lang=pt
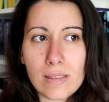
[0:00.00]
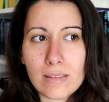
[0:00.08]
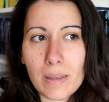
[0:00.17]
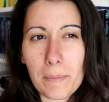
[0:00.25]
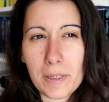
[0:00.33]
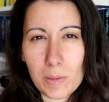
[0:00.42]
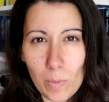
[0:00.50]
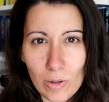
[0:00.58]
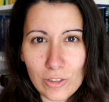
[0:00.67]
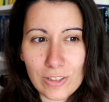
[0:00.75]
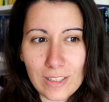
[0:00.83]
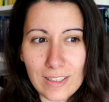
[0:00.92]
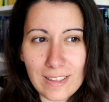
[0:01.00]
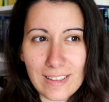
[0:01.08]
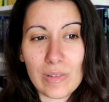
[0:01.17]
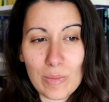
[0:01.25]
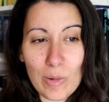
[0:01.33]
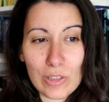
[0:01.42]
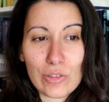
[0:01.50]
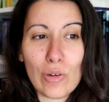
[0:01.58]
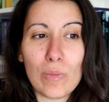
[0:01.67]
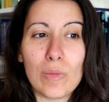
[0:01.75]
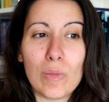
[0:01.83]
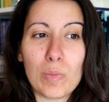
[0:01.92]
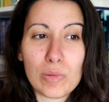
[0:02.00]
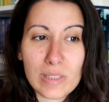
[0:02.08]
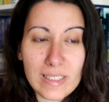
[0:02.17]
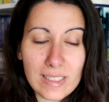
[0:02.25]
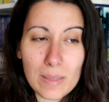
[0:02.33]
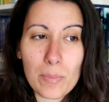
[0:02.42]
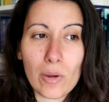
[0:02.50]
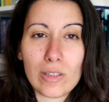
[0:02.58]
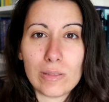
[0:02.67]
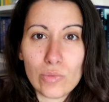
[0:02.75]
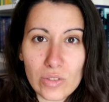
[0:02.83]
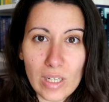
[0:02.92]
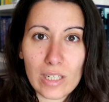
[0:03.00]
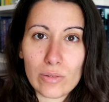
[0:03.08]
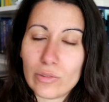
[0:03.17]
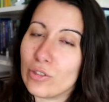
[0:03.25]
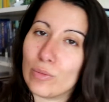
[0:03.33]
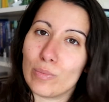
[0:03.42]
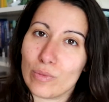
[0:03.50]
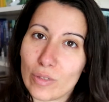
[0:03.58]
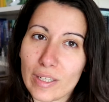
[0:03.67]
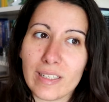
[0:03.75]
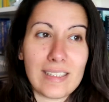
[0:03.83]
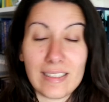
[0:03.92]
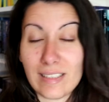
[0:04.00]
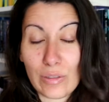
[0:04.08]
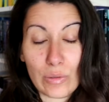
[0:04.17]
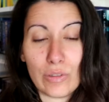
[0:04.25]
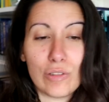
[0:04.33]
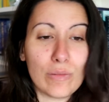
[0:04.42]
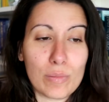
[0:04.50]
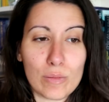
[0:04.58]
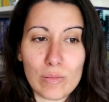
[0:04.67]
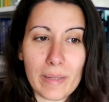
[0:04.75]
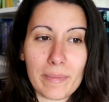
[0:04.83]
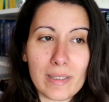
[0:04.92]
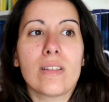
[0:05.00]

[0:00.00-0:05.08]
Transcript: também demonstra o modo como a polícia pode abusar do seu poder e esse é todo o problema.